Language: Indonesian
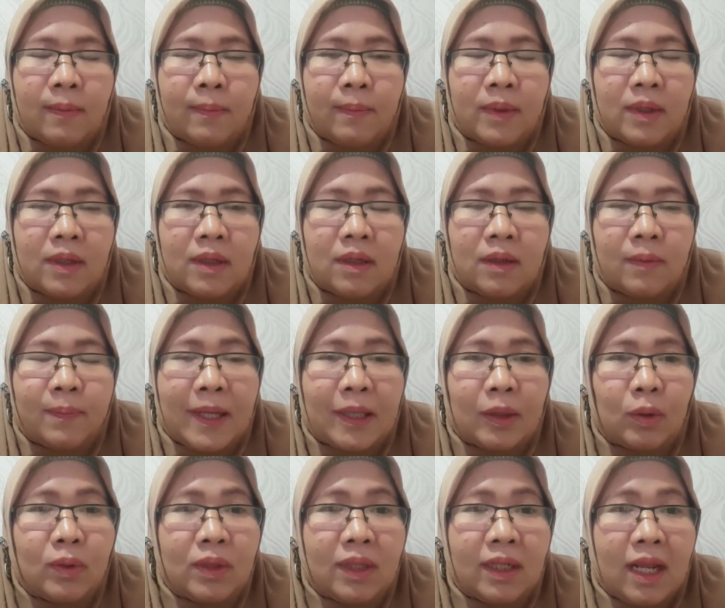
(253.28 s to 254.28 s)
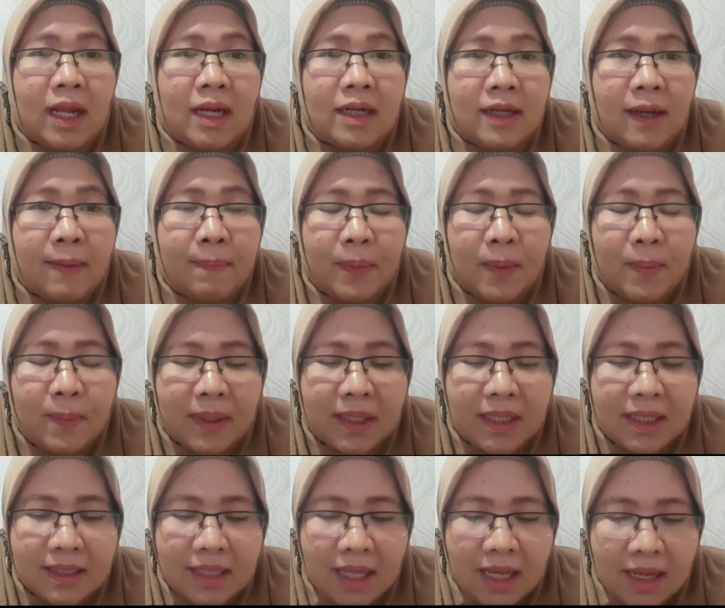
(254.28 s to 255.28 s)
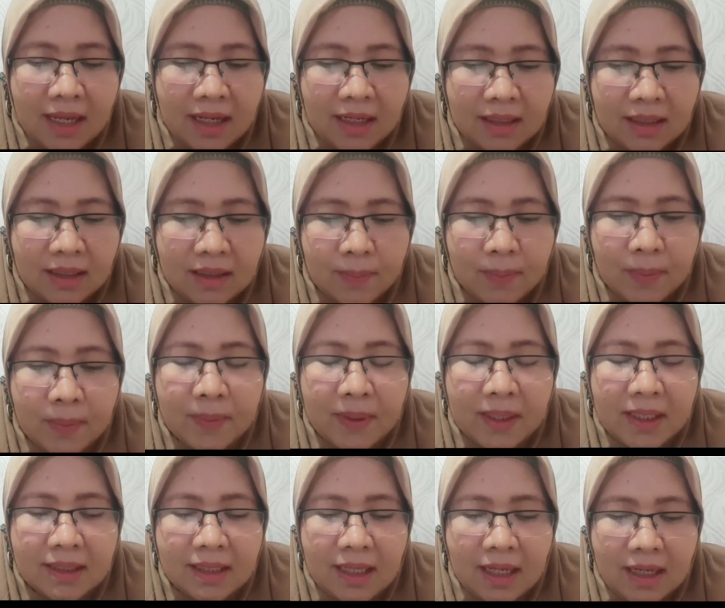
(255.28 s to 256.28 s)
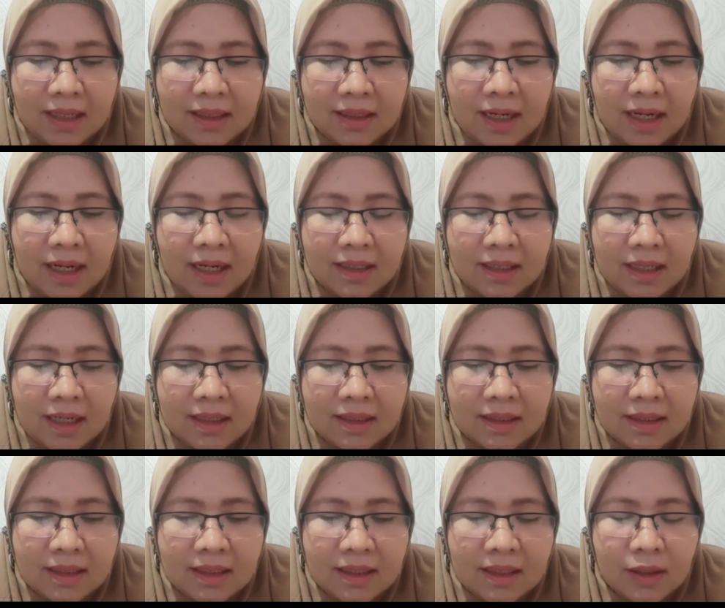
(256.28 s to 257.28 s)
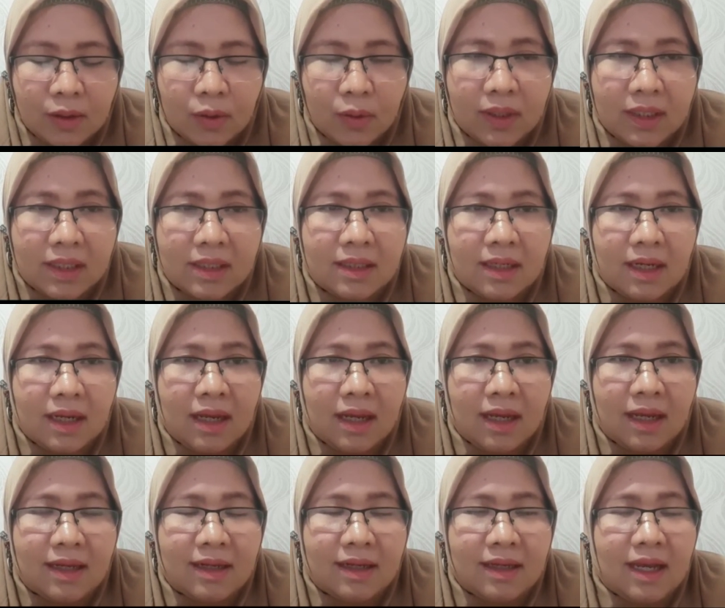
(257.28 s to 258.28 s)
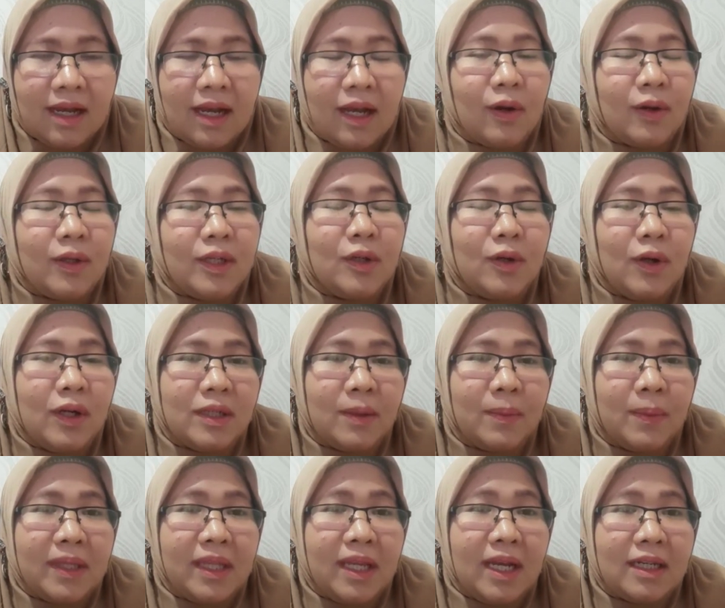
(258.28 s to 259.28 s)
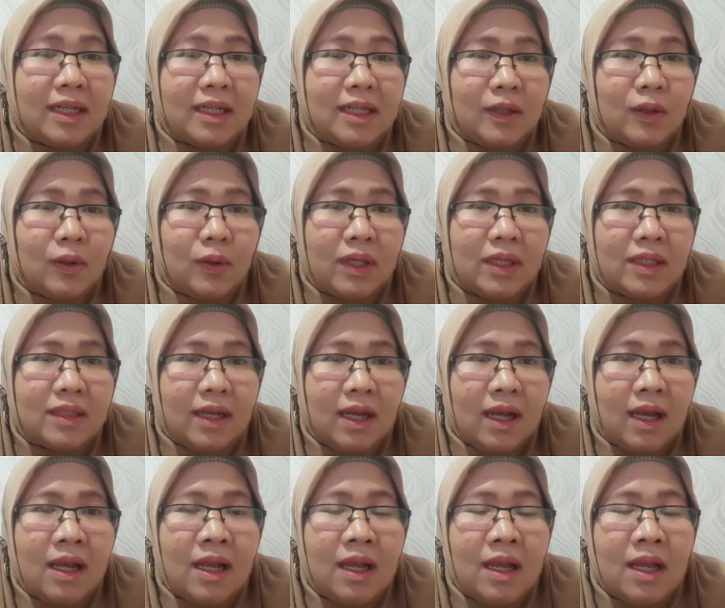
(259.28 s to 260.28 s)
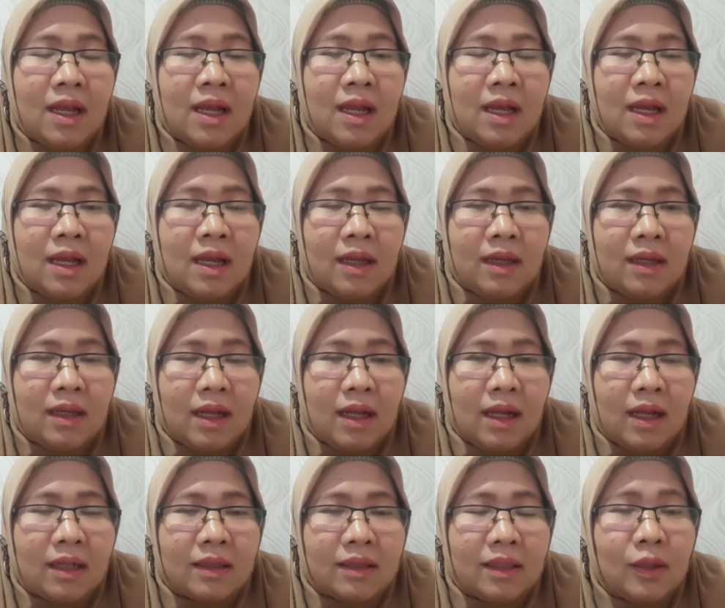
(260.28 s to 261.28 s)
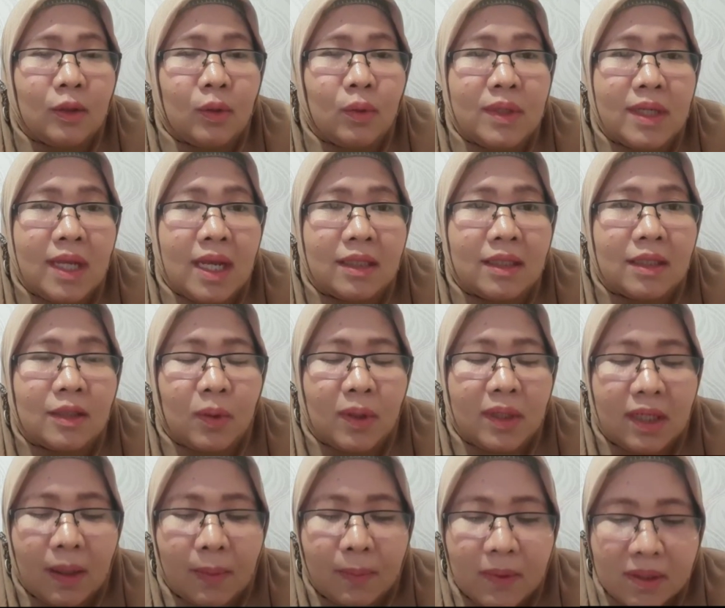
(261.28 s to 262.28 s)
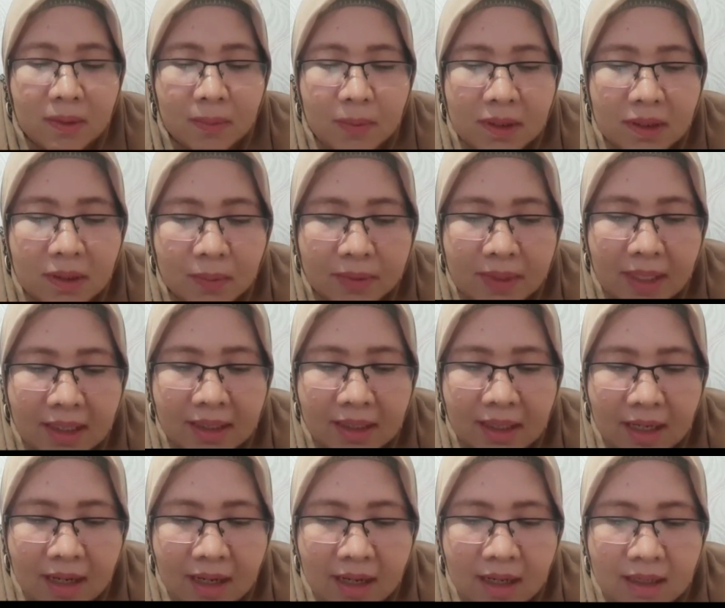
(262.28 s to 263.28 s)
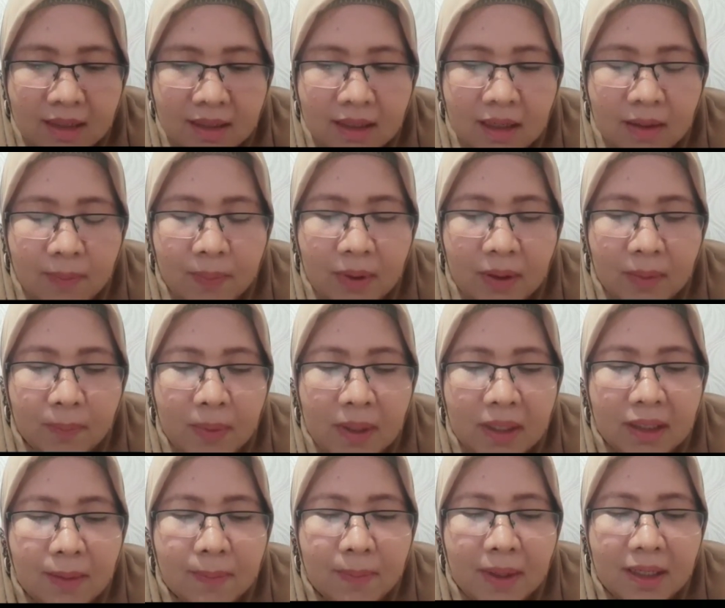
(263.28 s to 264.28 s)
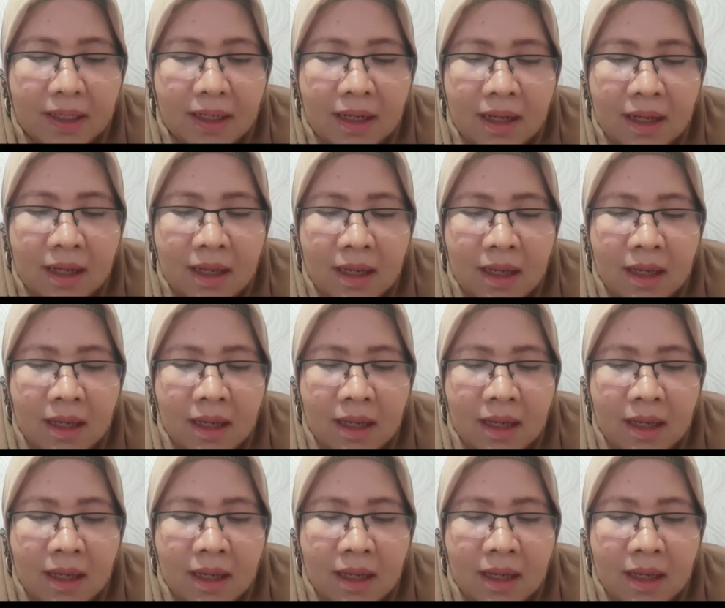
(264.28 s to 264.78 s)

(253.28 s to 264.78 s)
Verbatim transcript: eh, patuh terhadap pemerintahan pemerintahan yang ada di Indonesia ya kalau di Indonesia berarti yang ada di Indonesia Eh, tentunya sesuai dengan prinsip-prinsip syariah ya bagaimana